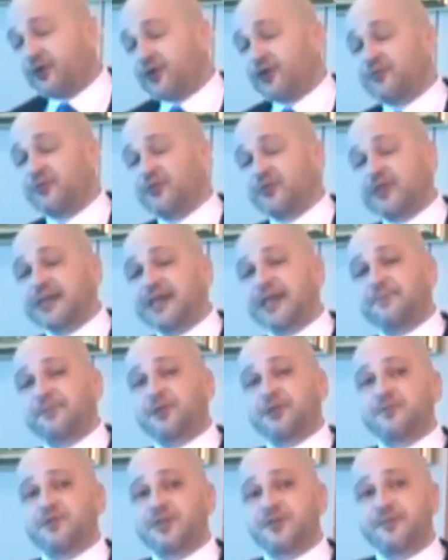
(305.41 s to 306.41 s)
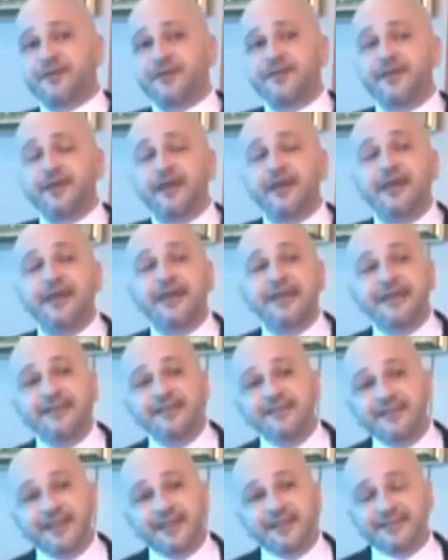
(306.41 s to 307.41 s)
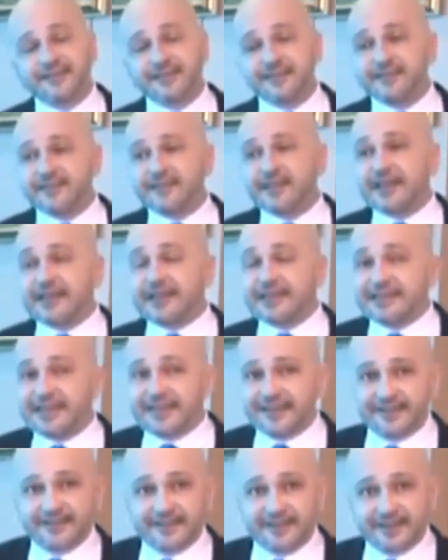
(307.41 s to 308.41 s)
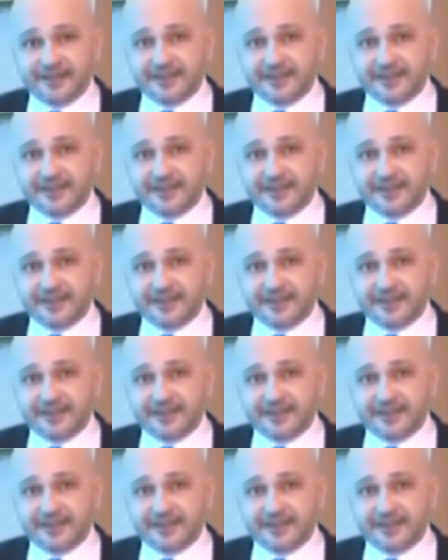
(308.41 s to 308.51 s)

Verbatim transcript: formunda yapılmış bir insansız deniz